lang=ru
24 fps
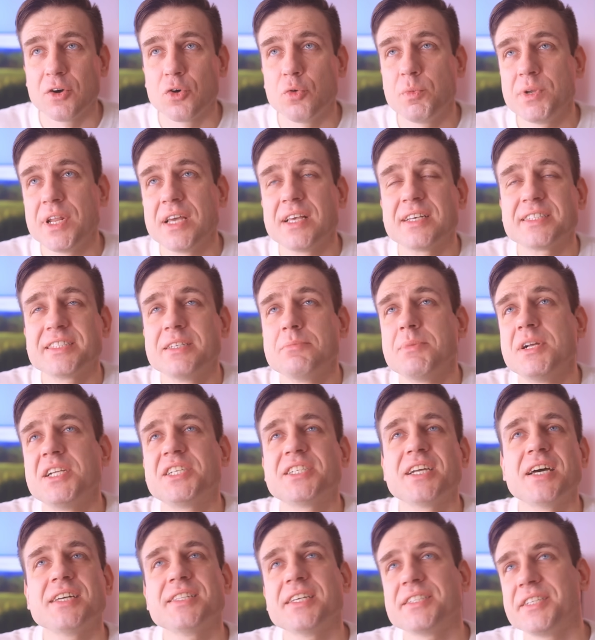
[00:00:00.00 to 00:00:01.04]
У меня есть
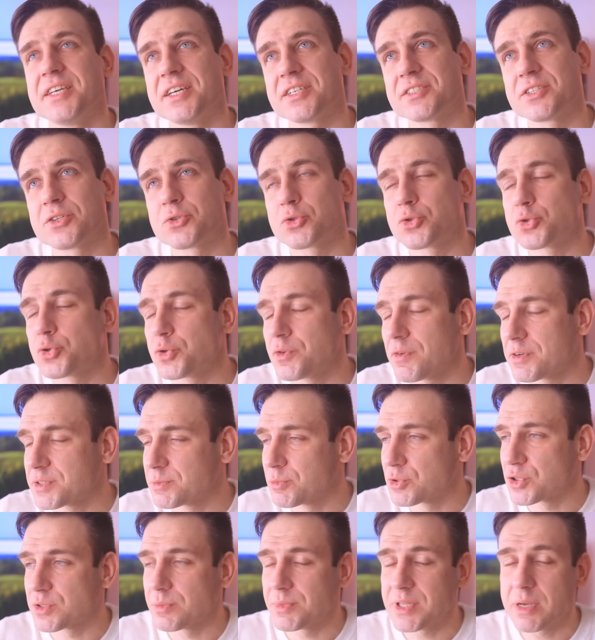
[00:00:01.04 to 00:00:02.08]
небольшая надежда, что ты,
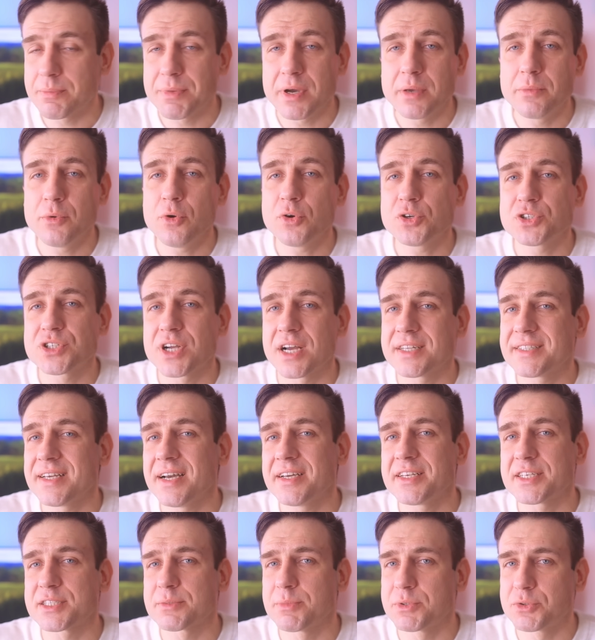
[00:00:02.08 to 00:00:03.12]
возможно, меня поймешь,
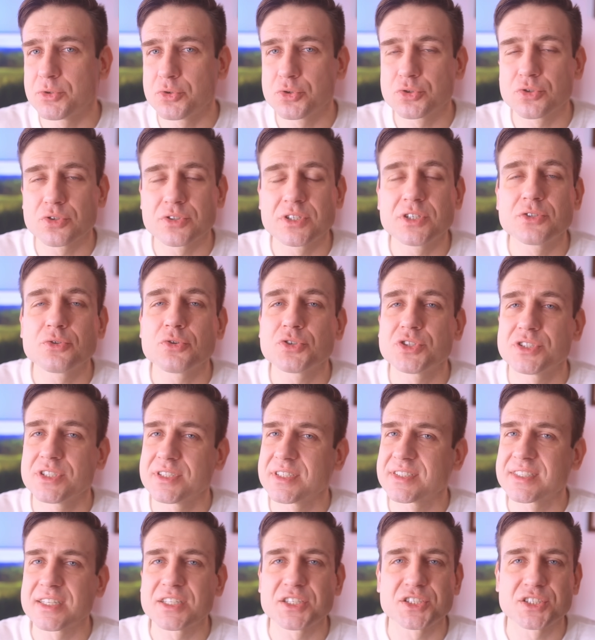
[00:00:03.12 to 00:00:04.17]
хотя я смотрю, что ты тоже
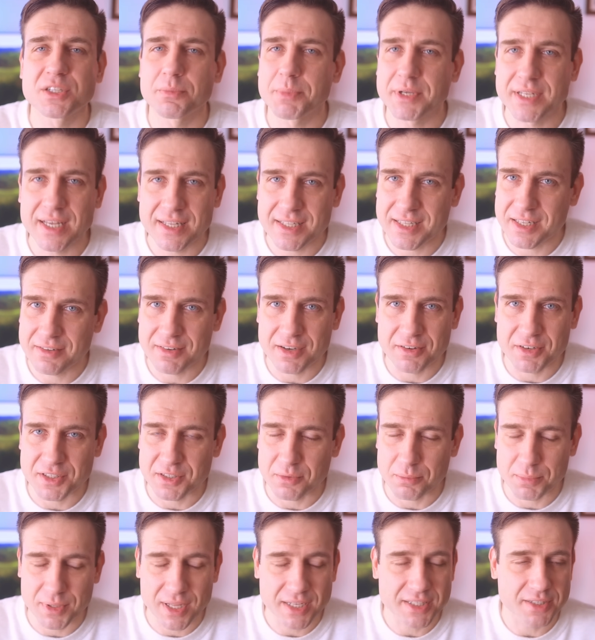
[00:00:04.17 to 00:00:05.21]
недостаточно понятливая в
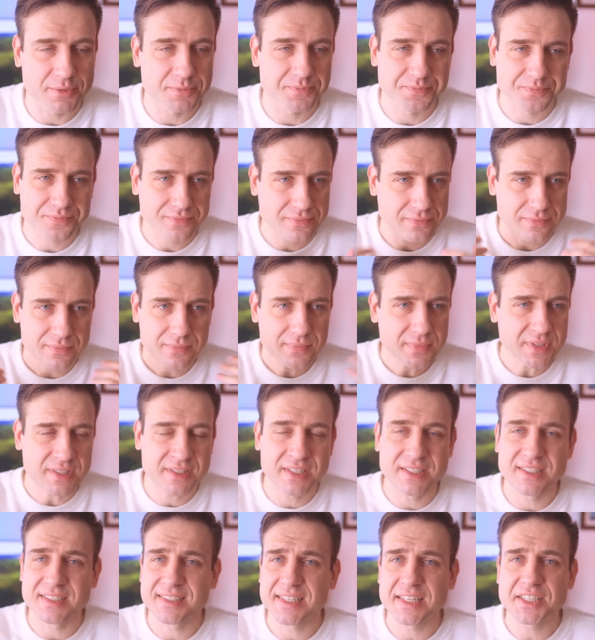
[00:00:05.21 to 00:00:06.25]
этом плане
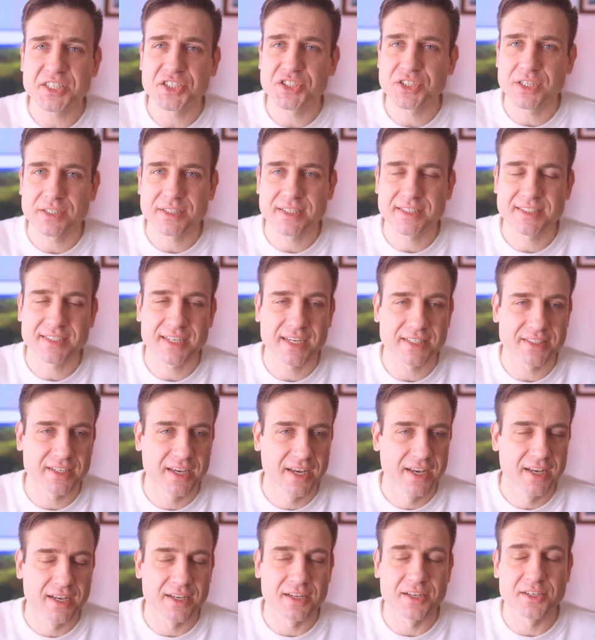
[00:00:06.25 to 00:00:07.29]
недостаточно, так сказать,
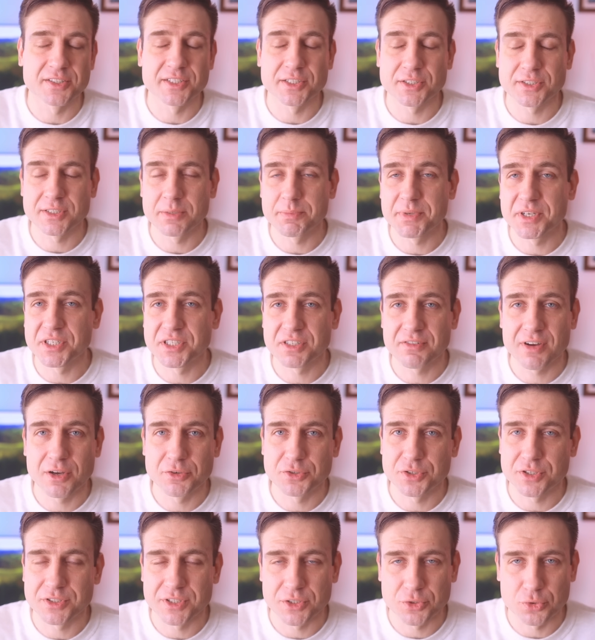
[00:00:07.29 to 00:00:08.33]
э,
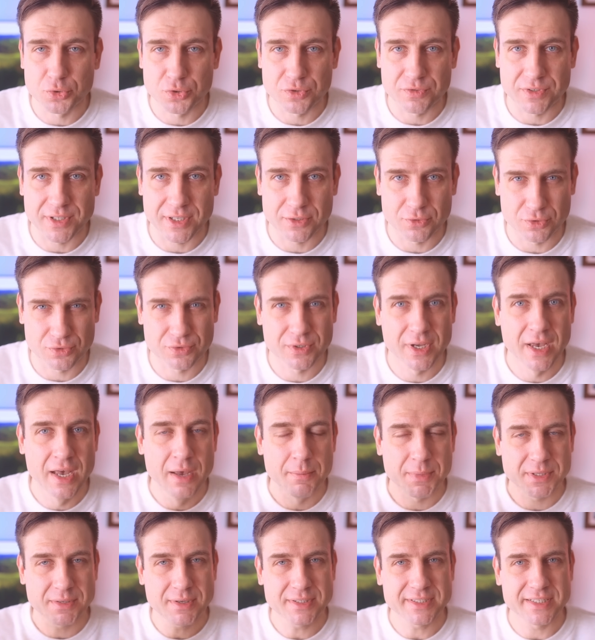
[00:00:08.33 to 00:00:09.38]
сопереживающая, сочувственная. То есть,
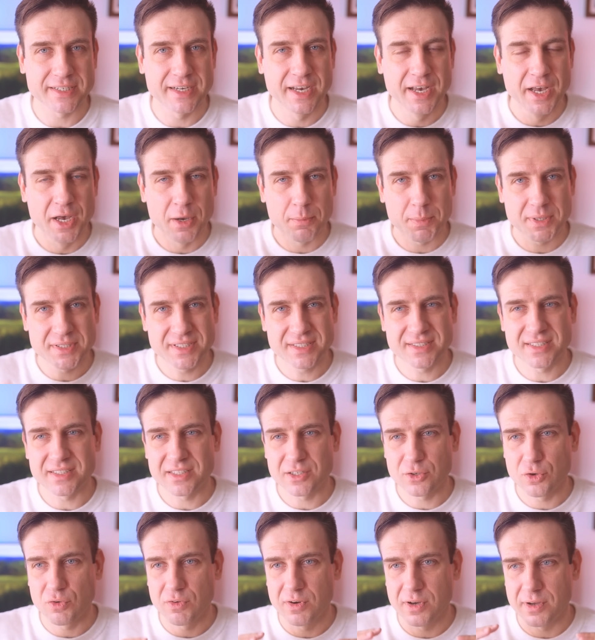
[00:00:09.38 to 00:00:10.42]
понимаете, позиция
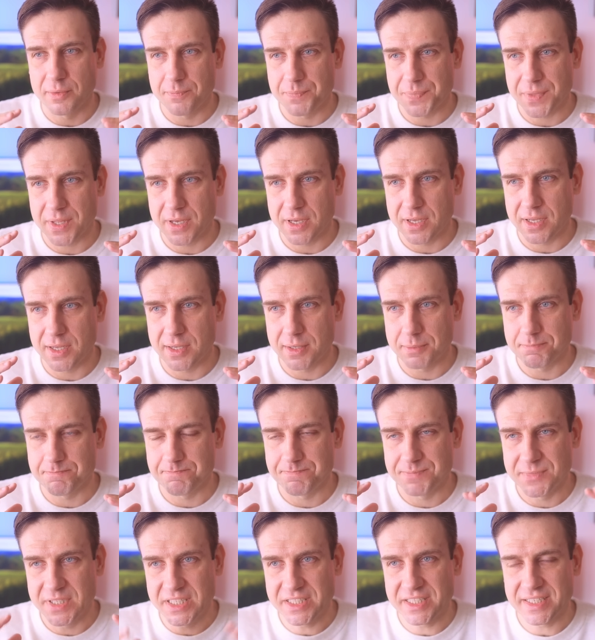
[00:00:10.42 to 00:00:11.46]
такого э,
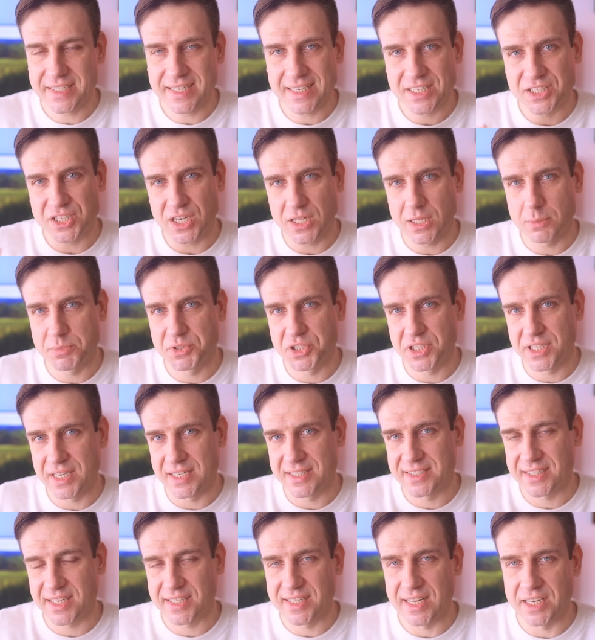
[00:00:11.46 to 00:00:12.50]
нытика, жалобщика
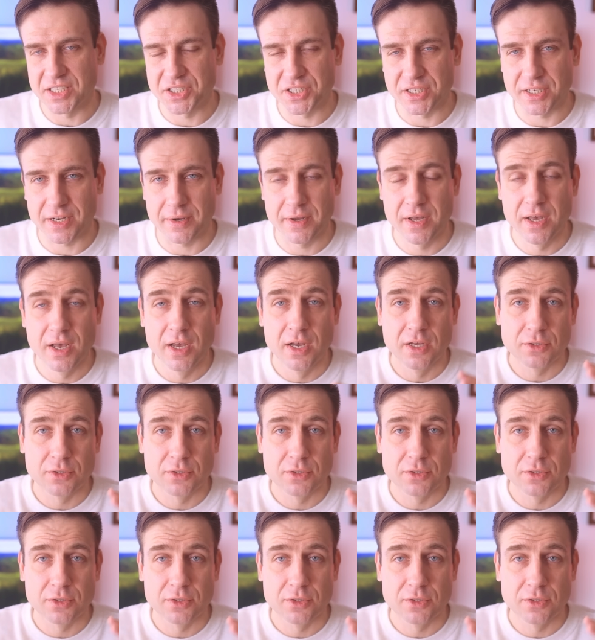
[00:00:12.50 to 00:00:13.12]
и страдальщика.